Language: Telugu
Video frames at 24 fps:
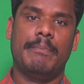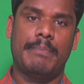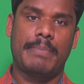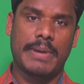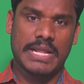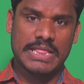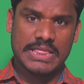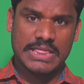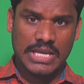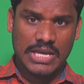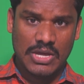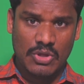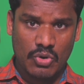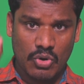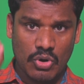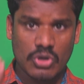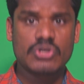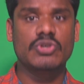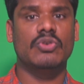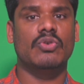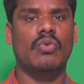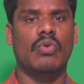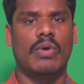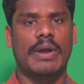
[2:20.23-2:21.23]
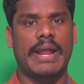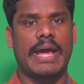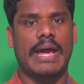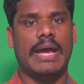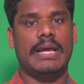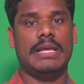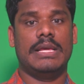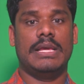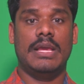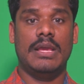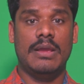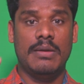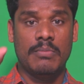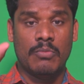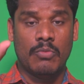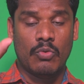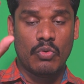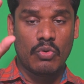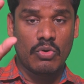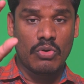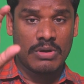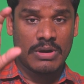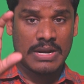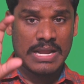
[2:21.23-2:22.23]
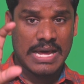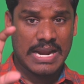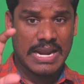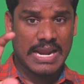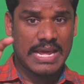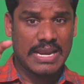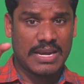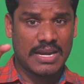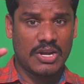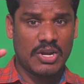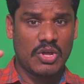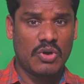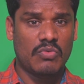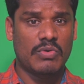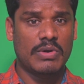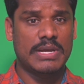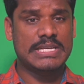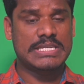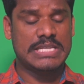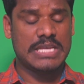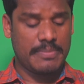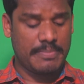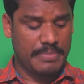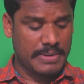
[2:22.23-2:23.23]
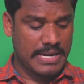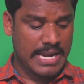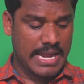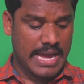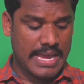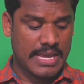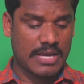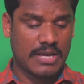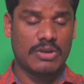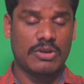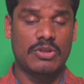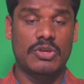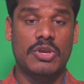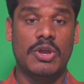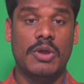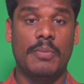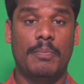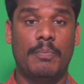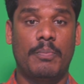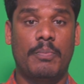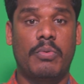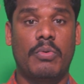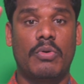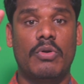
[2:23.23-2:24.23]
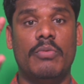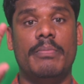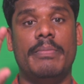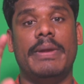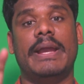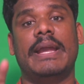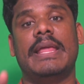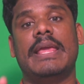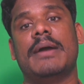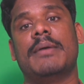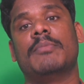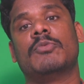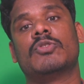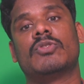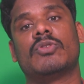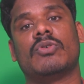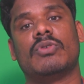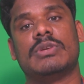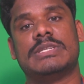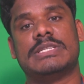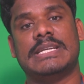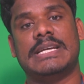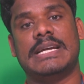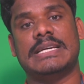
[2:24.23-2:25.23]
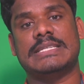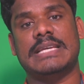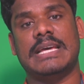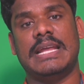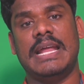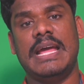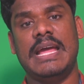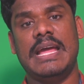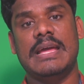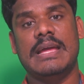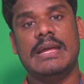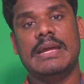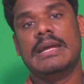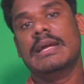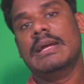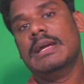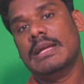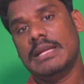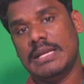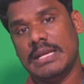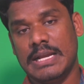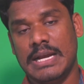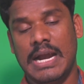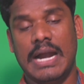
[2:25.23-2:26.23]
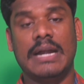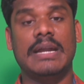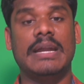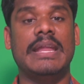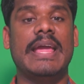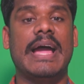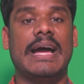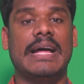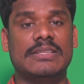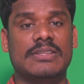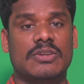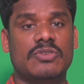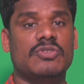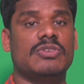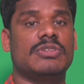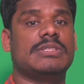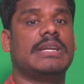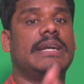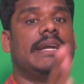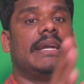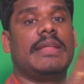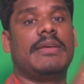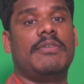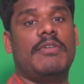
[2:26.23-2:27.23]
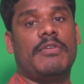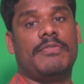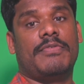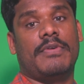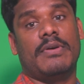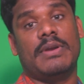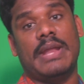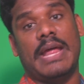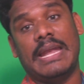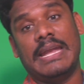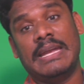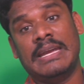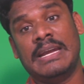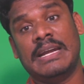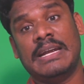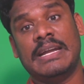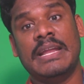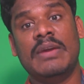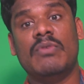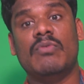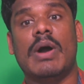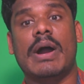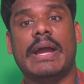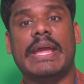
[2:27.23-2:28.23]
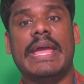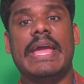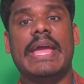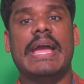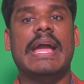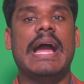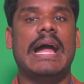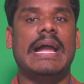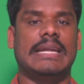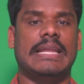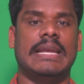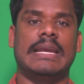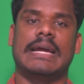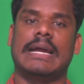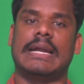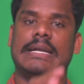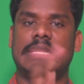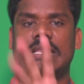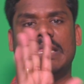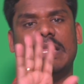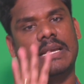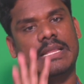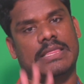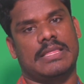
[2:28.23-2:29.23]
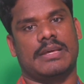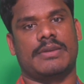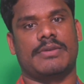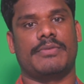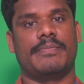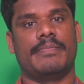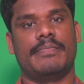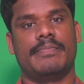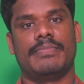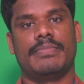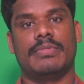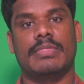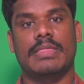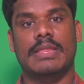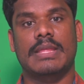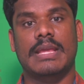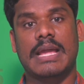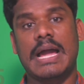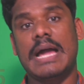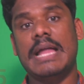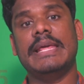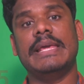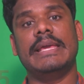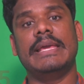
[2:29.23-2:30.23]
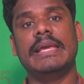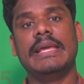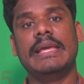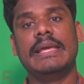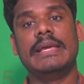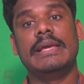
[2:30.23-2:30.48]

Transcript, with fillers: ప్రతిరోజు కూడా ఈ మూడున్నరేళ్లలో వైసీపీ నాయకులు ఎప్పుడు మీడియా ముందుకు వచ్చినా సరే ఈనాడిని ఆంధ్రజ్యోతిని టీవీ ఫోన్ అన్నింటినీ ఒకే ఘాటిని కట్టి తిడతారు కానీ